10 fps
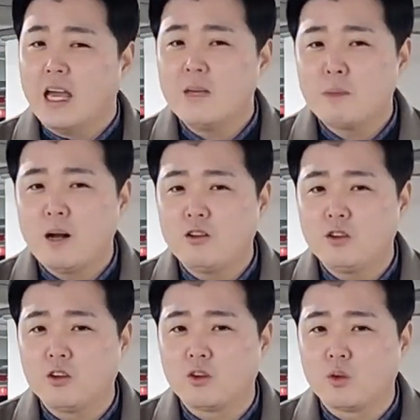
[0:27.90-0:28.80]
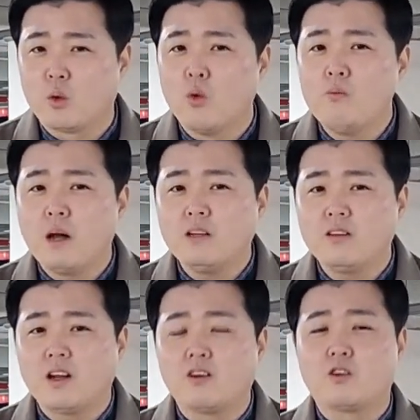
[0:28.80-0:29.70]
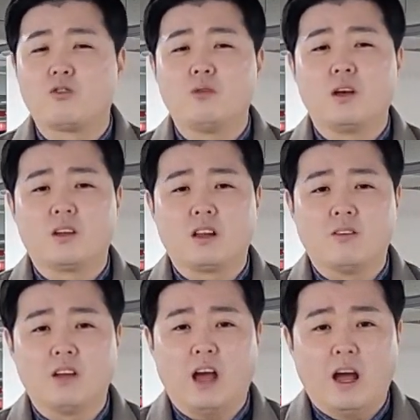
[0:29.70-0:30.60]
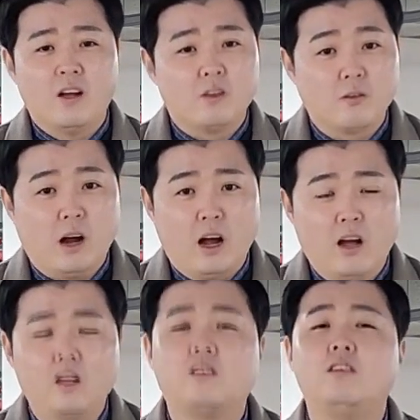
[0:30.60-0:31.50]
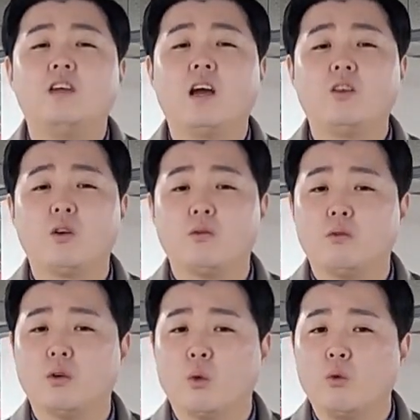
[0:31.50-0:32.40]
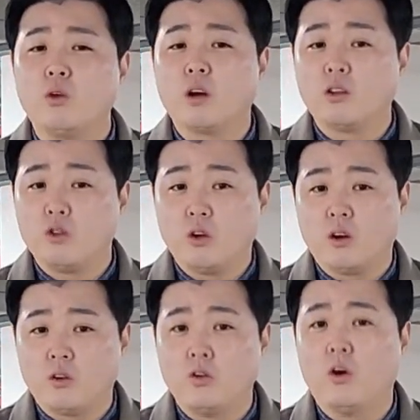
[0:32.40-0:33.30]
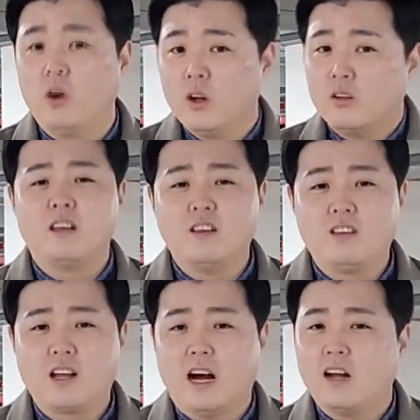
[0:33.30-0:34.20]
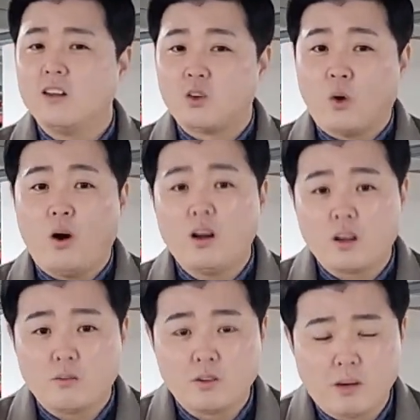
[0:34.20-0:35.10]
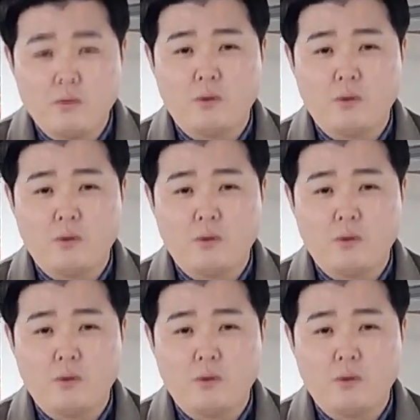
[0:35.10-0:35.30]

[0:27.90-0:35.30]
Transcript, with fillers: 에이 팔 중에서도 롱바디 차량으로 준비했기 때문에 정말 디자인적인 부분, 옵션 까지 뛰어나거든요. 이제 이 차량 저와 함께 한번